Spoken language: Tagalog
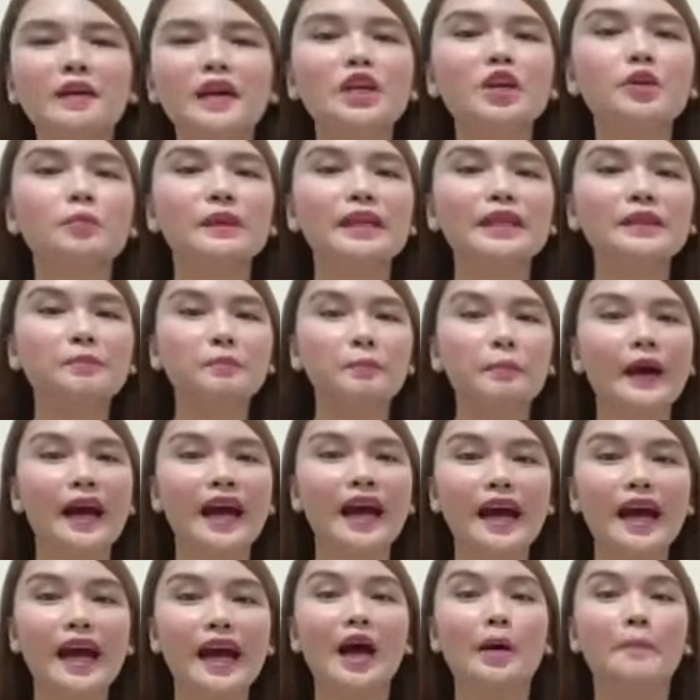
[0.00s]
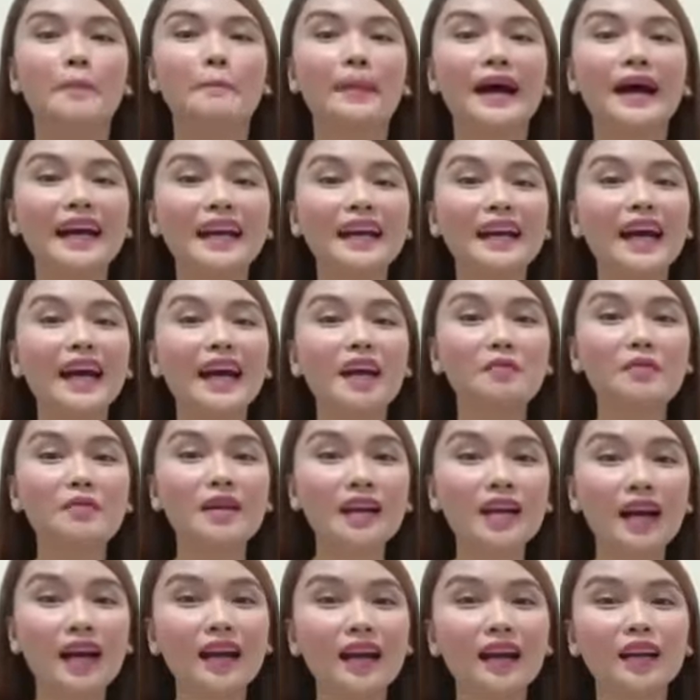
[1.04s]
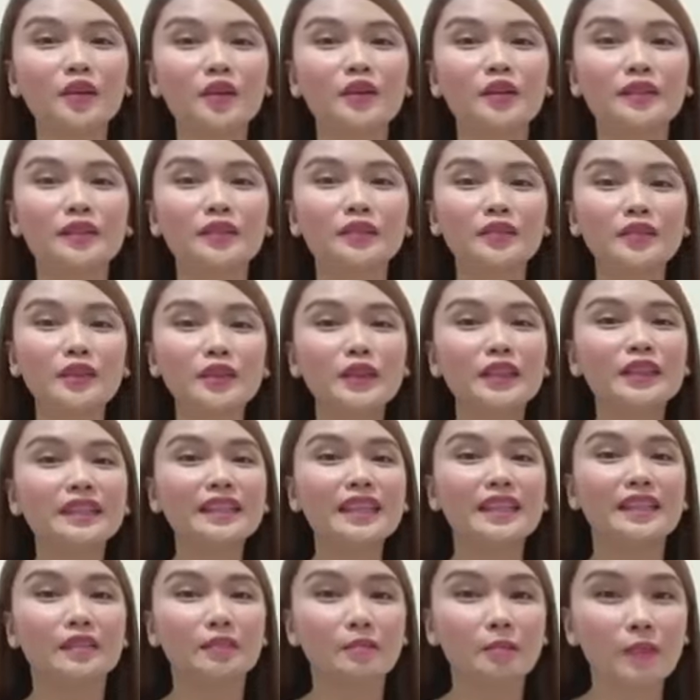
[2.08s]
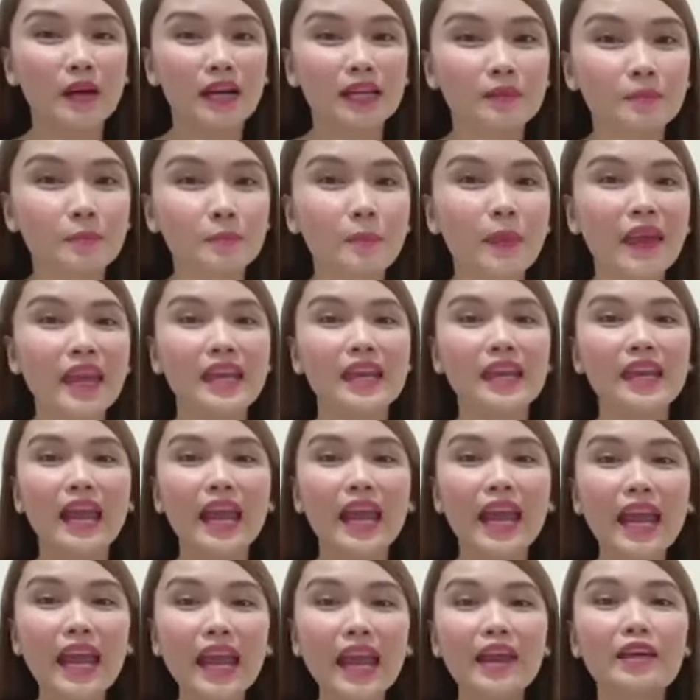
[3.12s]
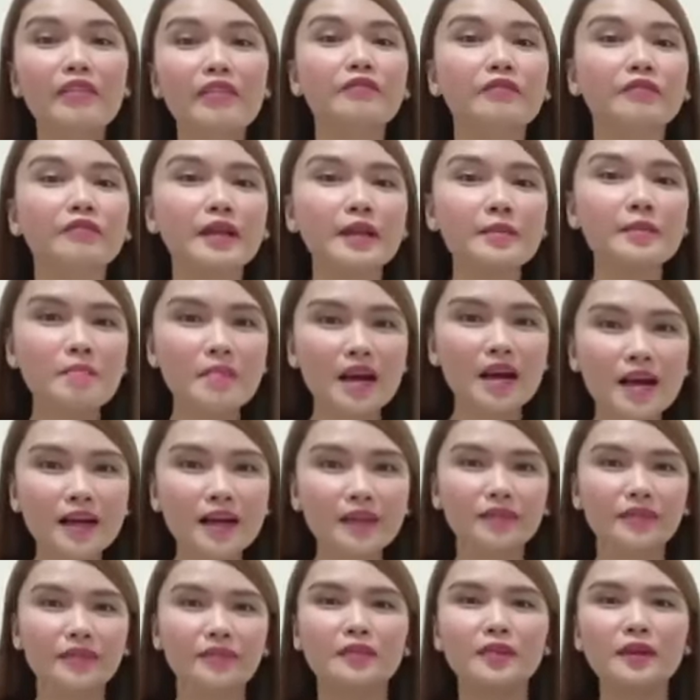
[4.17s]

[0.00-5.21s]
malupit pa, para kang magkakaroon ng 13th month pay every month.